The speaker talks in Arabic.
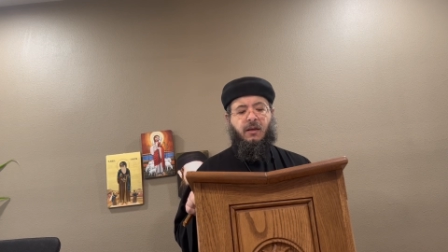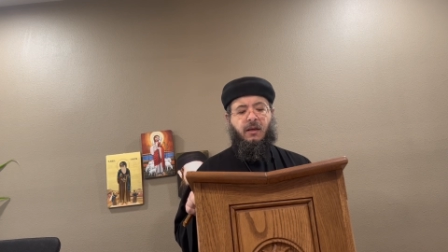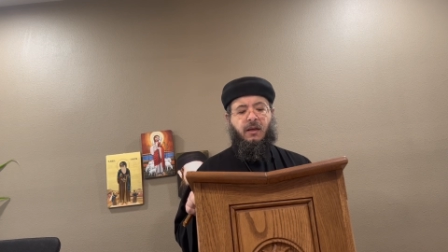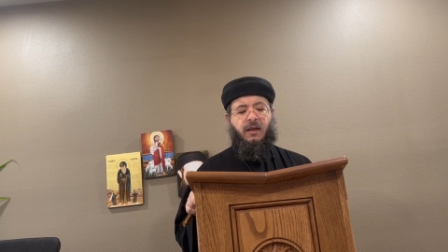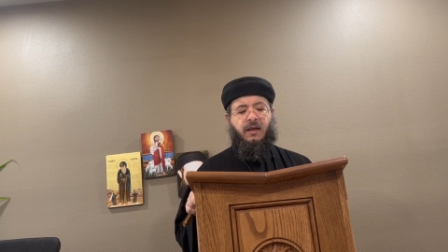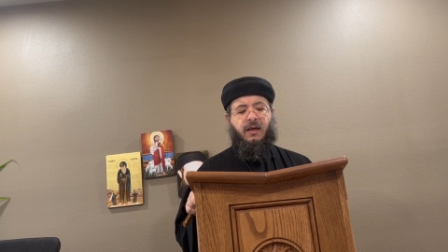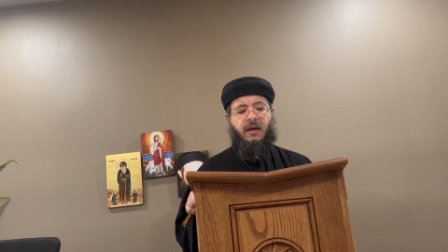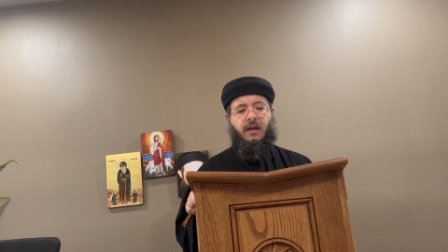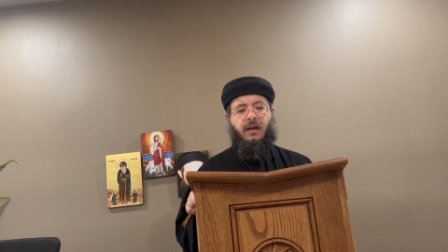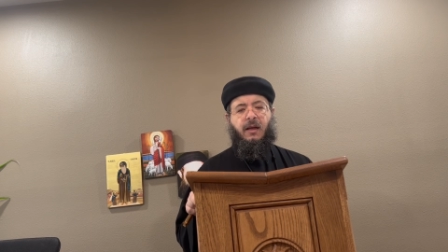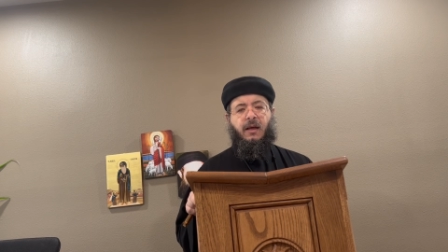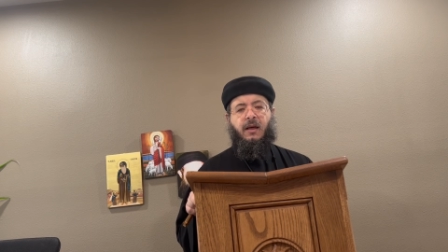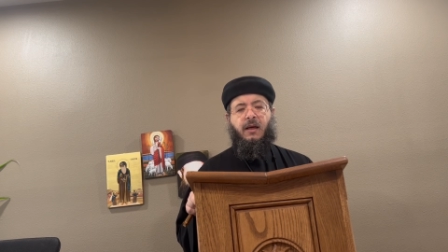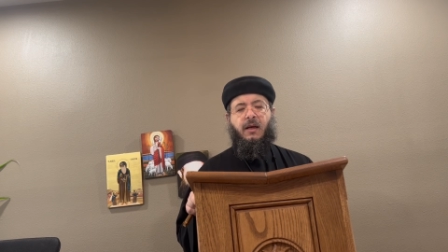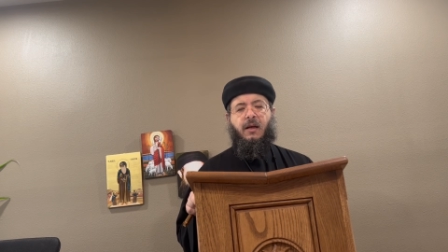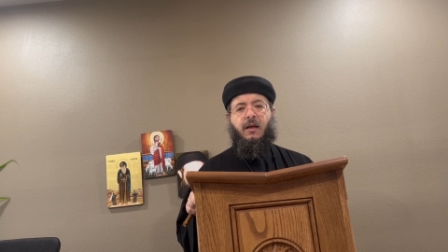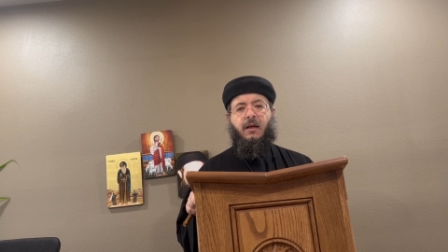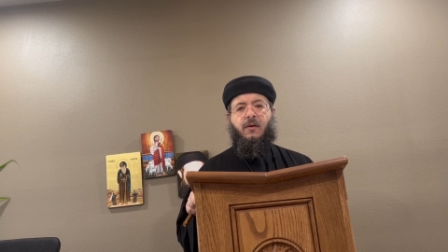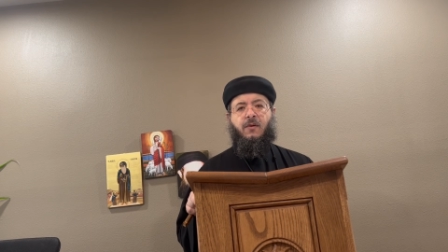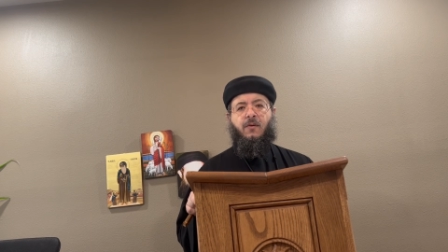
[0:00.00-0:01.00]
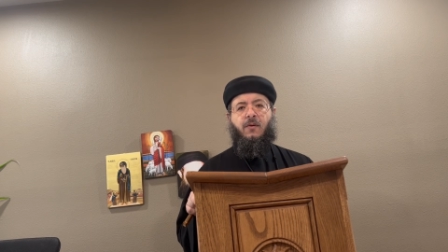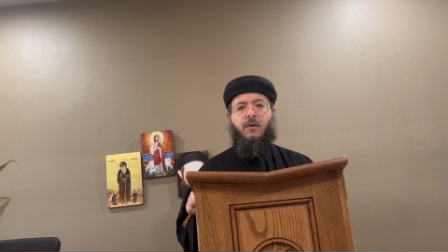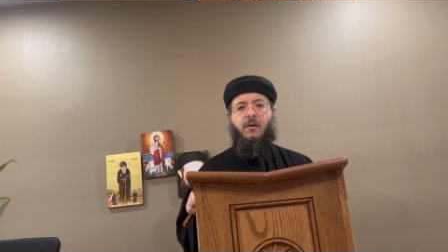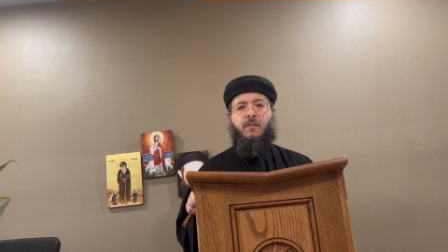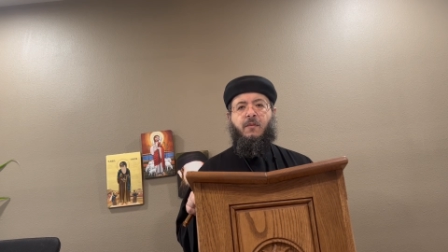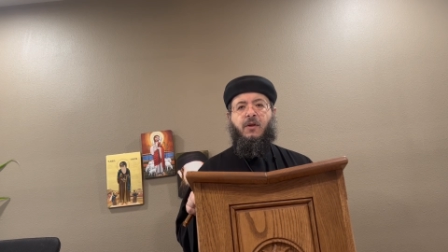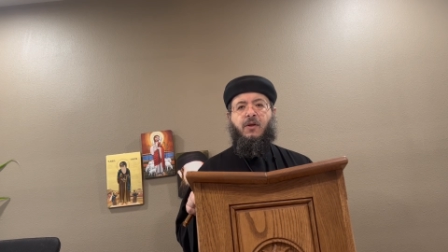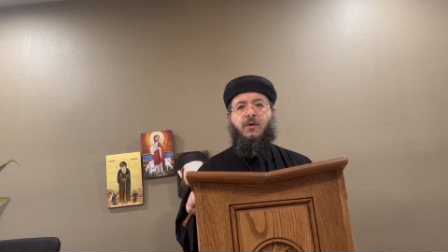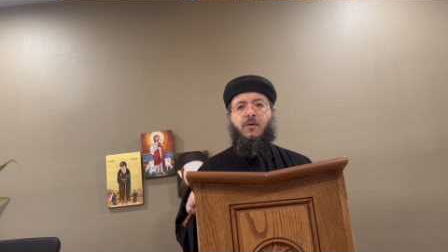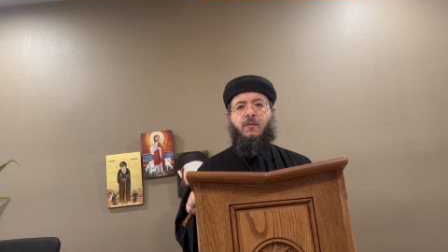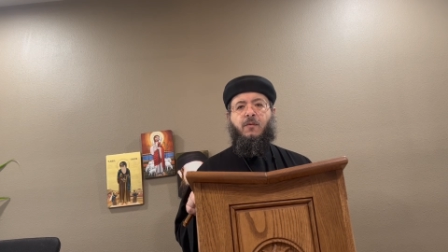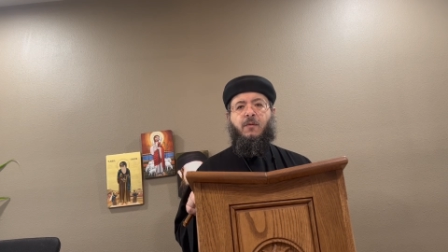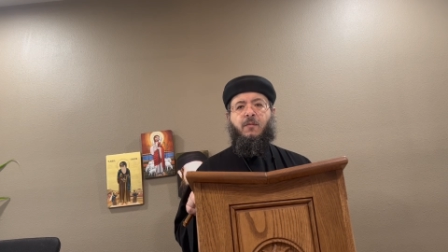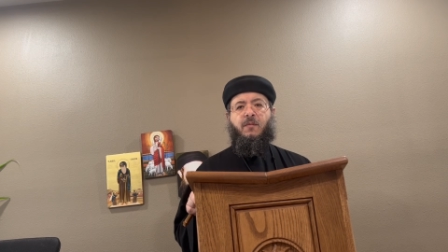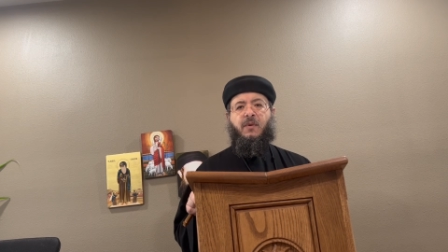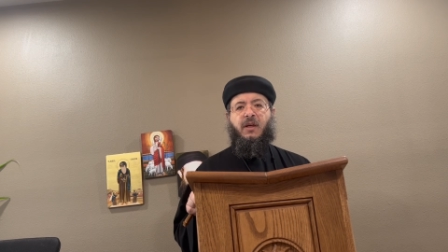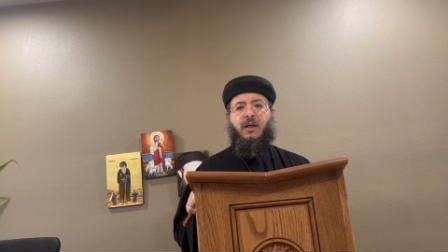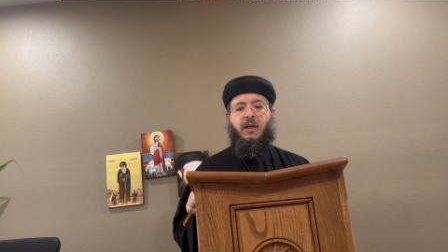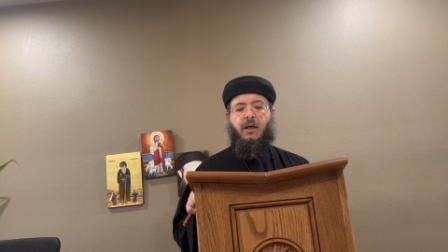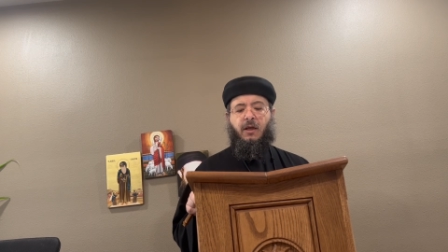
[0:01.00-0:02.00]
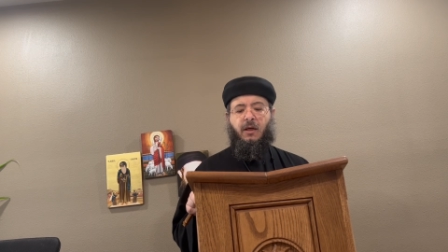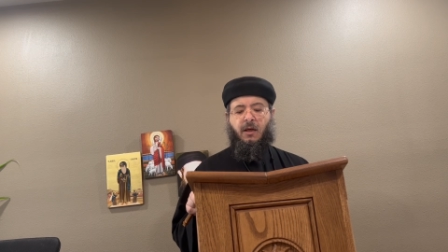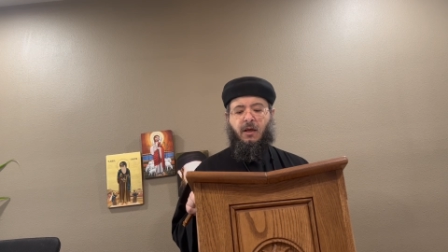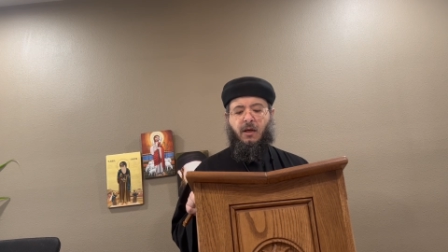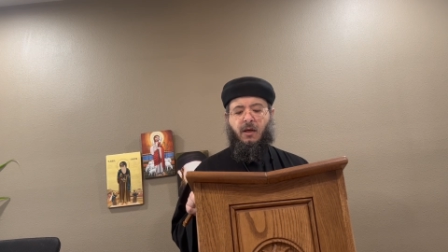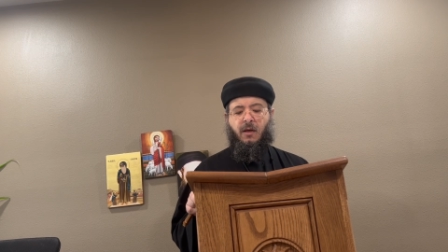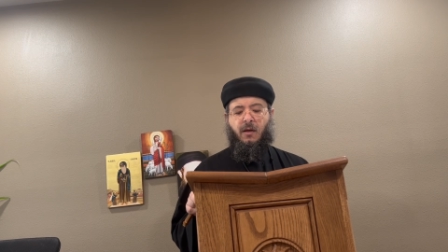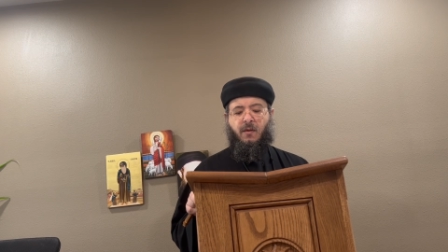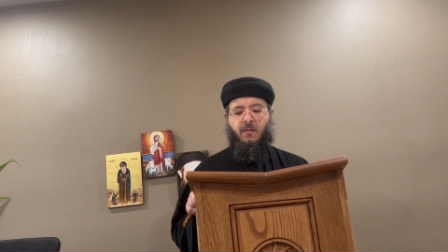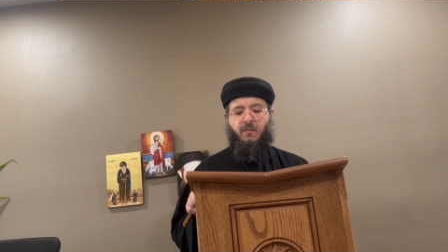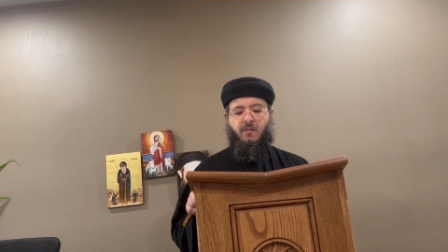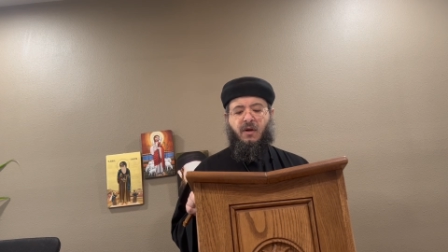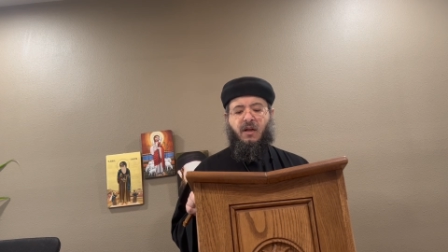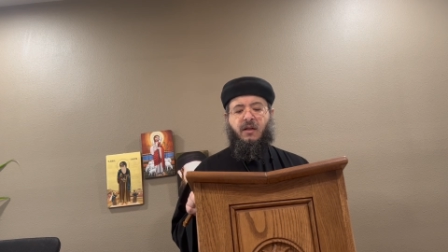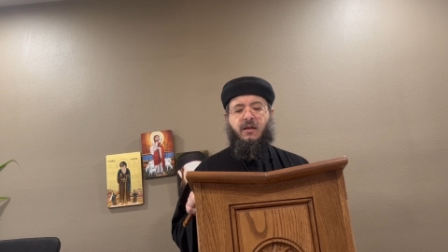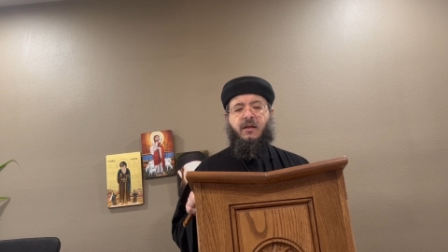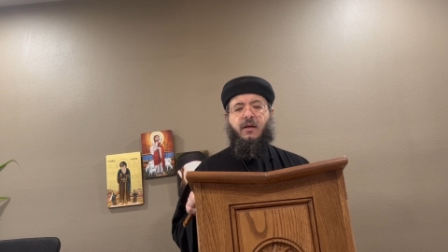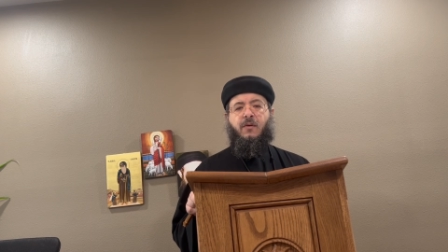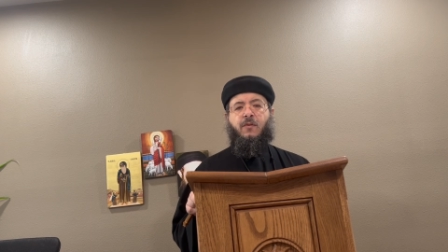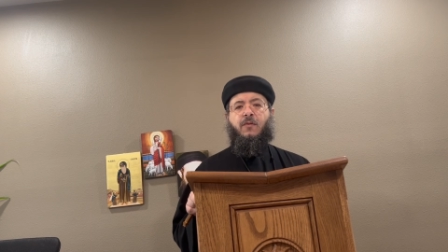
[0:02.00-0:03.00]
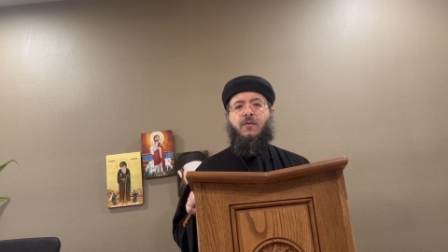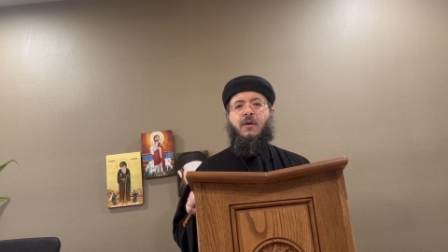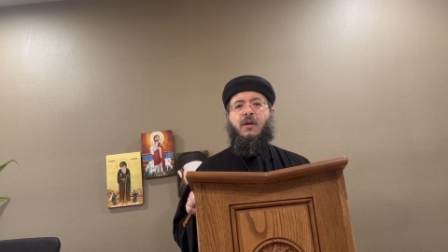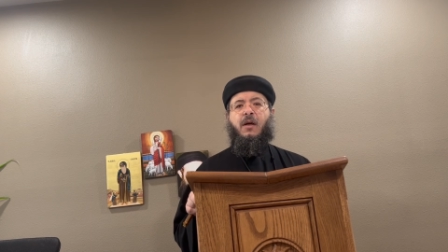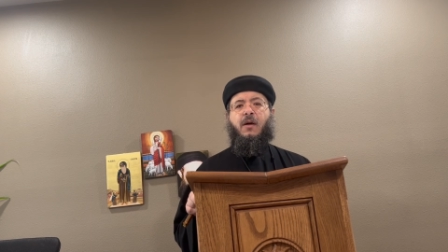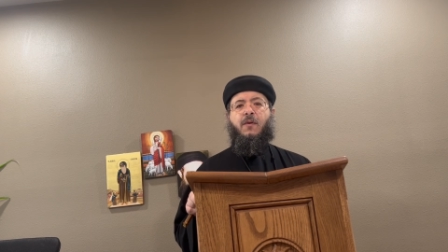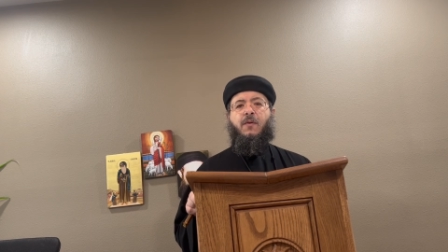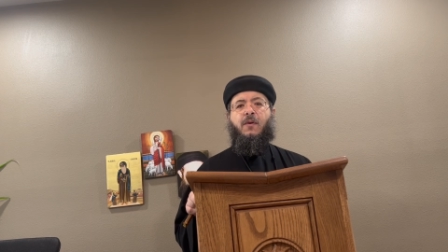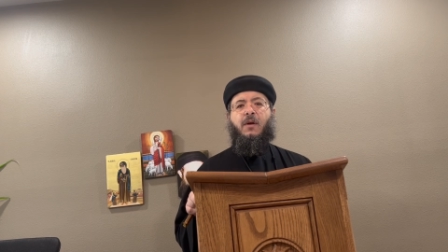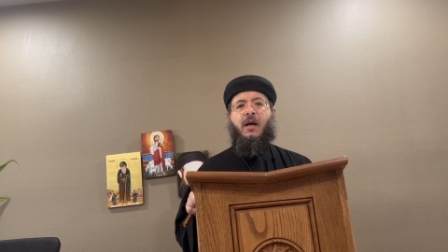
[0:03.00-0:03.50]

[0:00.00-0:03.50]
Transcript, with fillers: لكي لا يهلك كل من يؤمن به بل تكون له